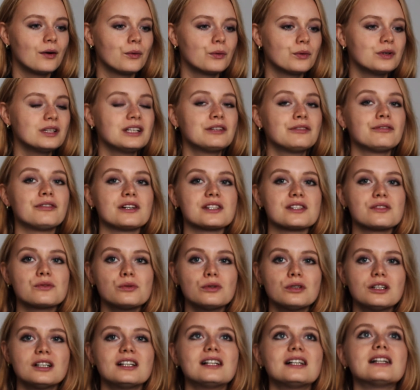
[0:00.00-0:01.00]
Und ich
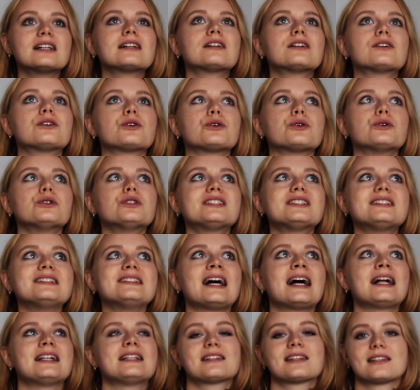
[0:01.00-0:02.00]
versuche
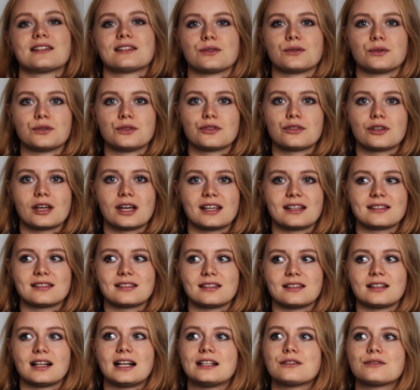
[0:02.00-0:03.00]
größtenteils gesund zu
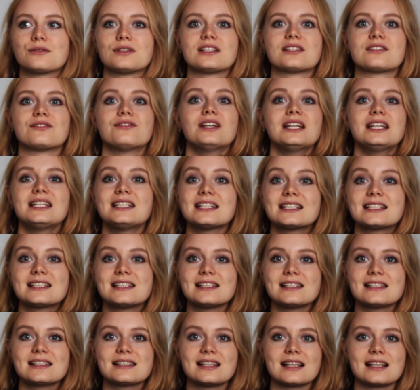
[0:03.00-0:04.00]
essen. Also das
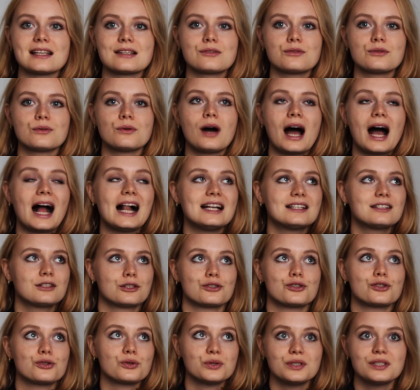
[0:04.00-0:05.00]
Wichtigste ist, dass du halt
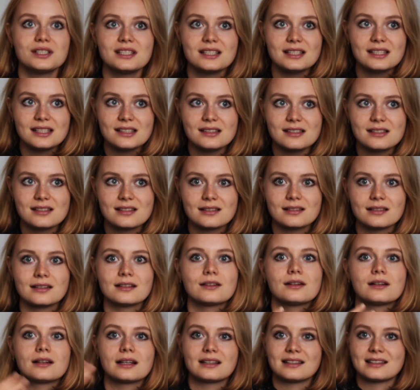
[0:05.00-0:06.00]
gesund isst
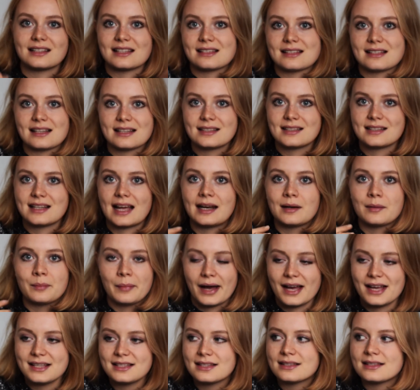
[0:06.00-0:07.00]
dass das deine
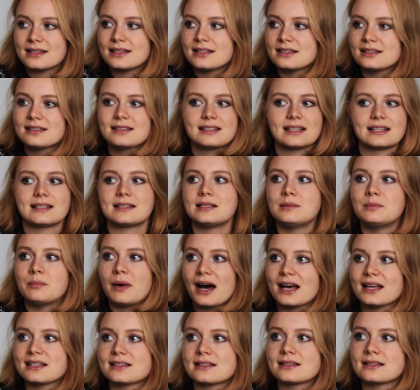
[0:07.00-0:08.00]
Basis ist, dass die
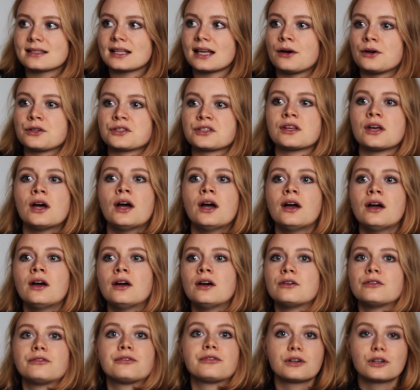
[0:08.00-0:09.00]
Basis aus
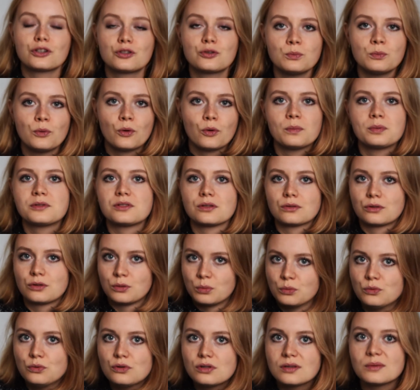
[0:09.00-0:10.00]
frischem Obst und
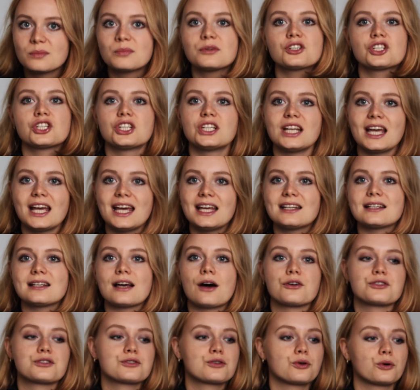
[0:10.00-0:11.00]
Gemüse besteht,
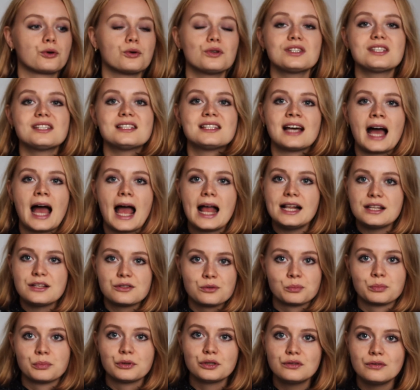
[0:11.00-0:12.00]
aus größten Teilen
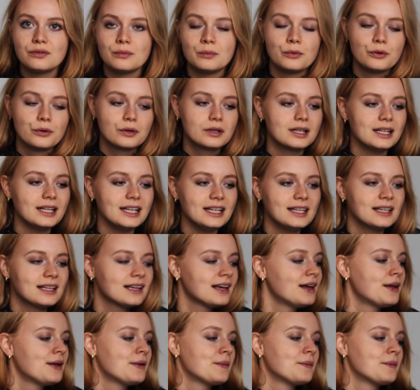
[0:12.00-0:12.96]
so bunt wie möglich.